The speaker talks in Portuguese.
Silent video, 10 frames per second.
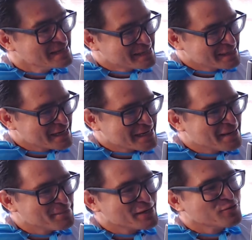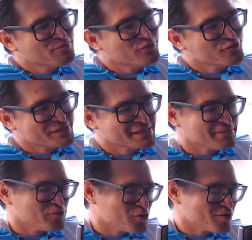Tem que acabar com um pouco
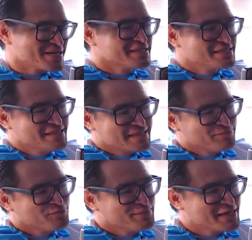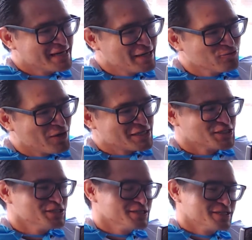dessa burocracia que é para o pequeno
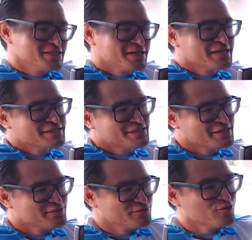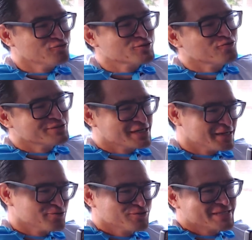artista ter acesso, não só os
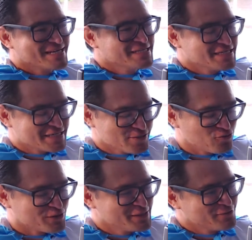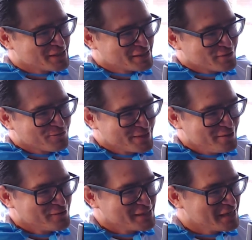grandes. Os grandes já estão ricos, já estão
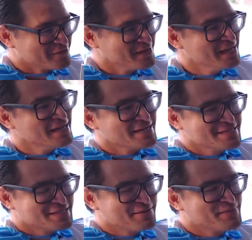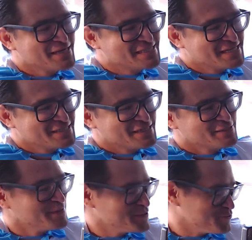milionários, eles têm mais
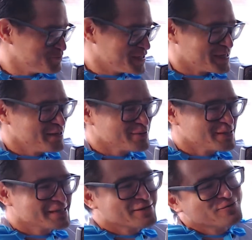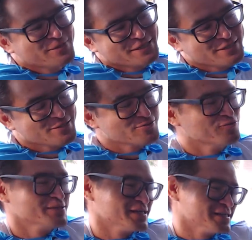acesso, mas o pequeno que está começando
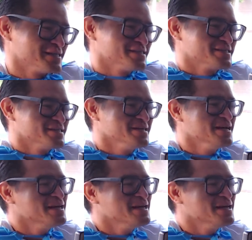não tem essa